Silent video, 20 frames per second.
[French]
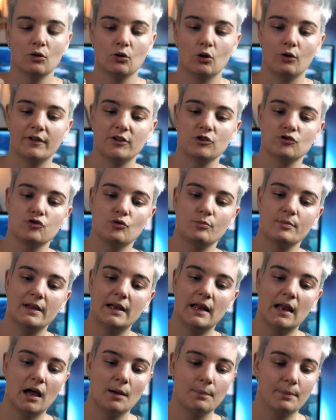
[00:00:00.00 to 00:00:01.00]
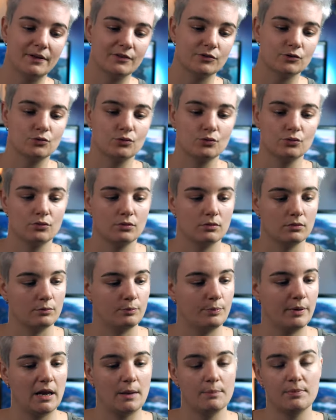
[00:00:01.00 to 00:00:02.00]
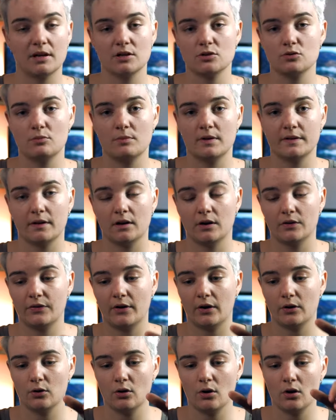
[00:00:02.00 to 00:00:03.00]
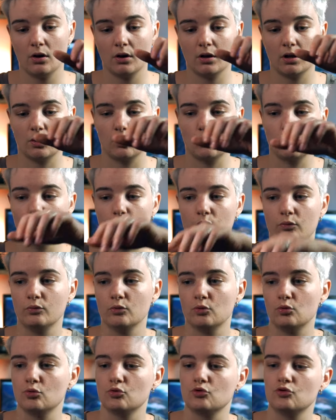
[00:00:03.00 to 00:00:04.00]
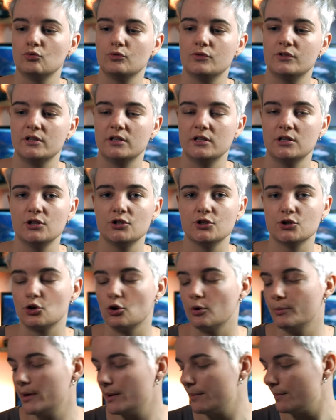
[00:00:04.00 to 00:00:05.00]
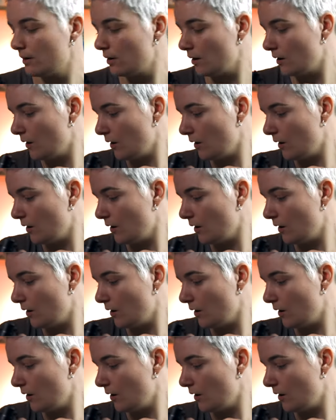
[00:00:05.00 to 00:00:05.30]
Donc en fait, je le mets là parce que euh, pas la place du mettre à l'intérieur et que vu que je l'utilise quand même